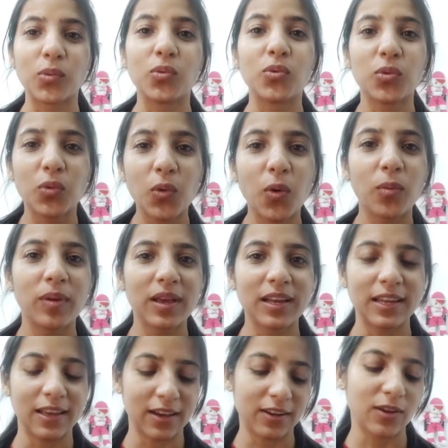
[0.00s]
उनको भी
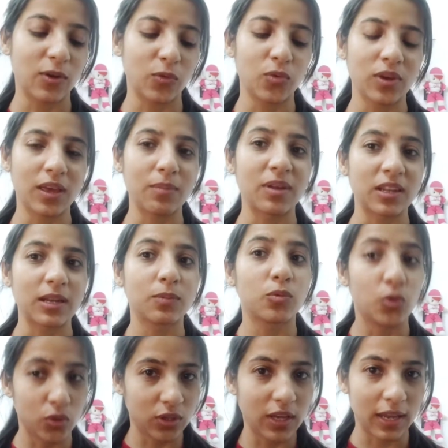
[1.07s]
क्लियर करूँगी मतलब
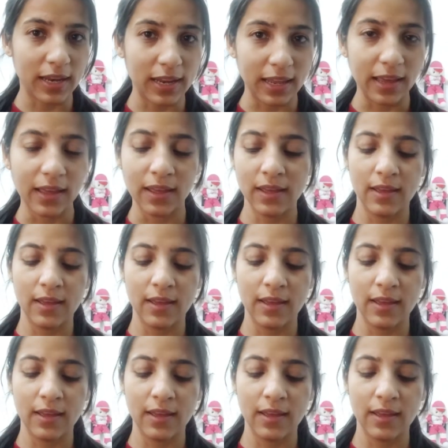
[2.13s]
खुद के लिए